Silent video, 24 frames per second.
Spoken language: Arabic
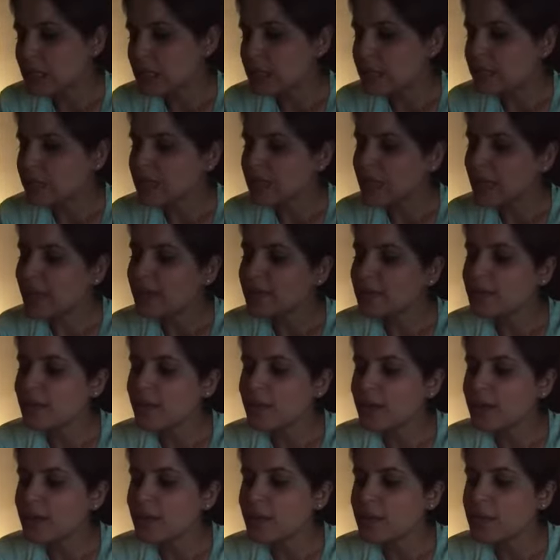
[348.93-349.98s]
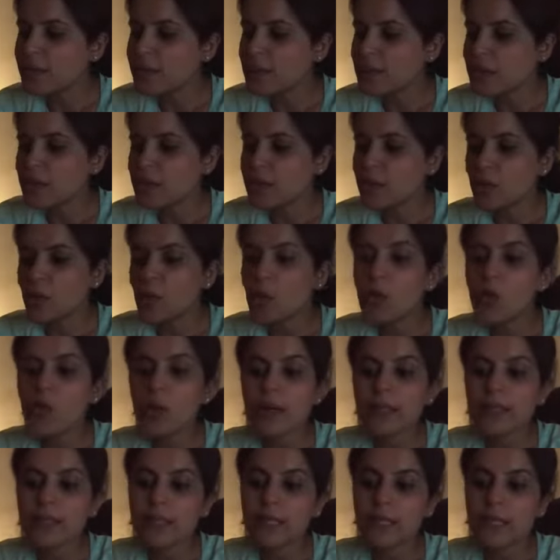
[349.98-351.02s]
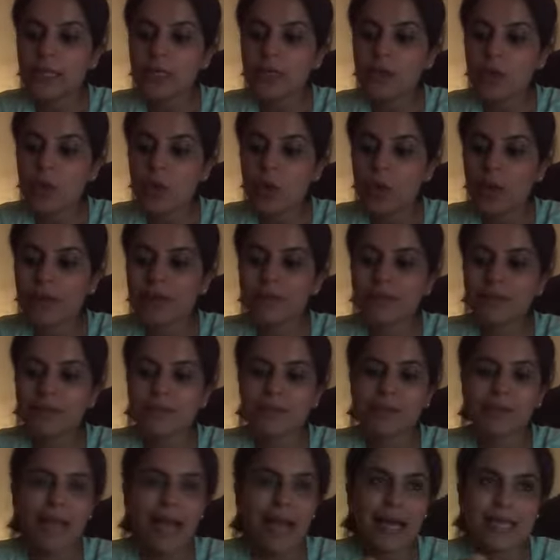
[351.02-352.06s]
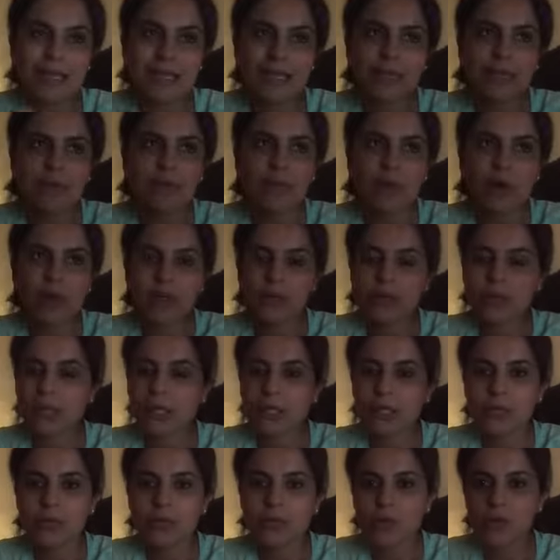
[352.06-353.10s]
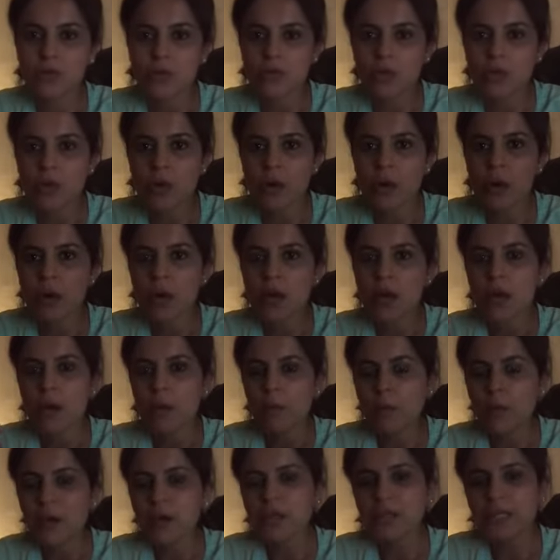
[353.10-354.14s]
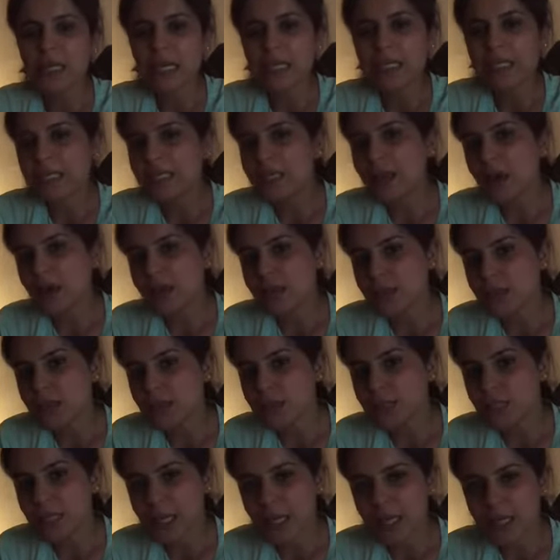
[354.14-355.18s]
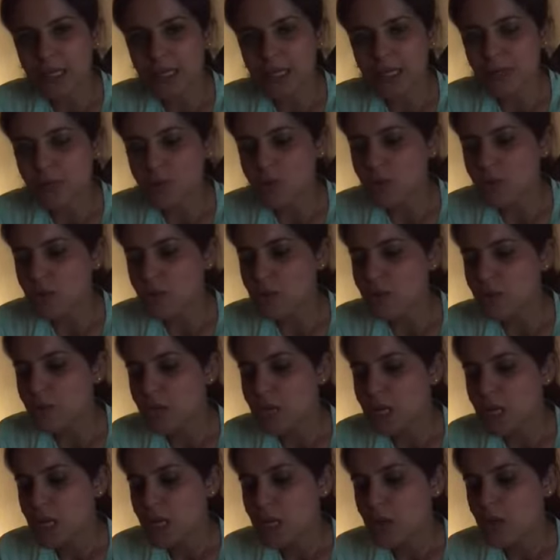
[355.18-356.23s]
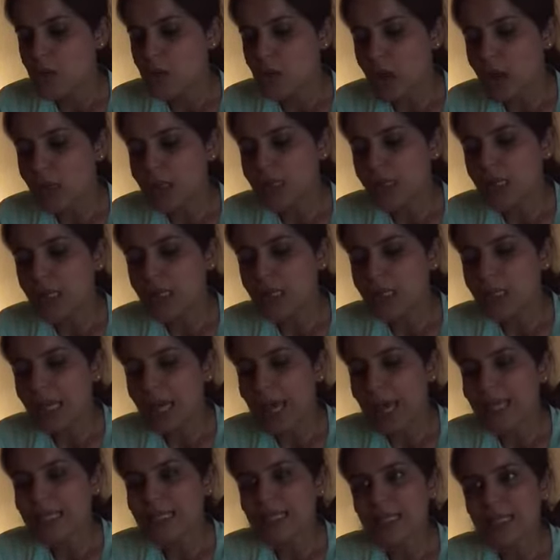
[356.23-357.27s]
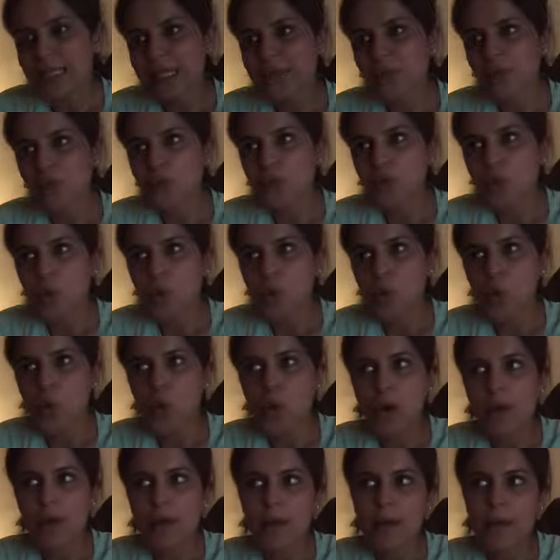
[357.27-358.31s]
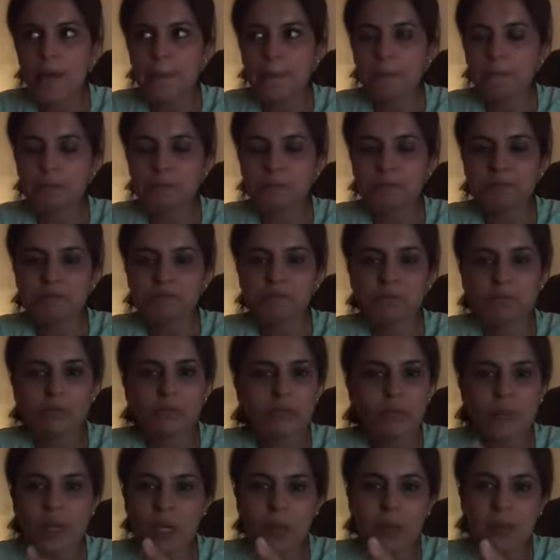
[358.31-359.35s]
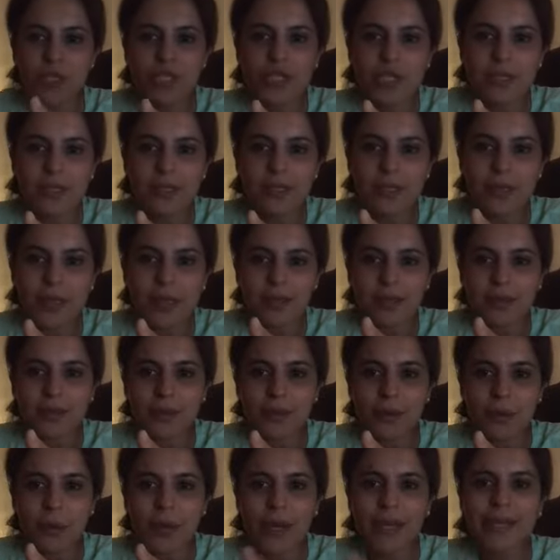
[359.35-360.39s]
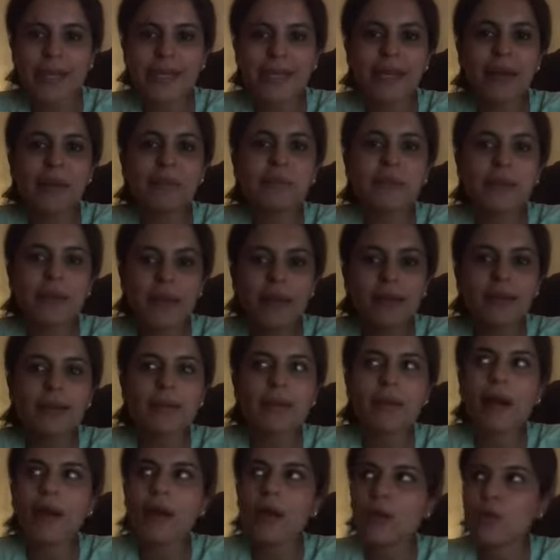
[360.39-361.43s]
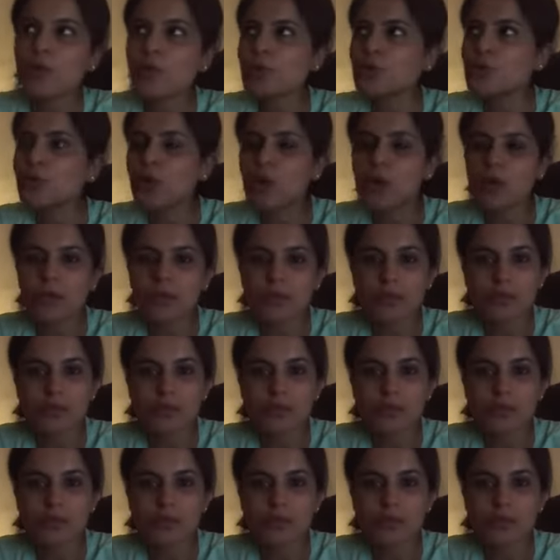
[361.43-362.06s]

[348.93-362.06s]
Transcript: في حتة هنا بيقول له قد إيه إن هو اتعذب وقد إيه إن هو مرت عليه لحظات يأس و... ولحظات حسسته إن هو مش إنسان ولكن كان بيكتب على الجدران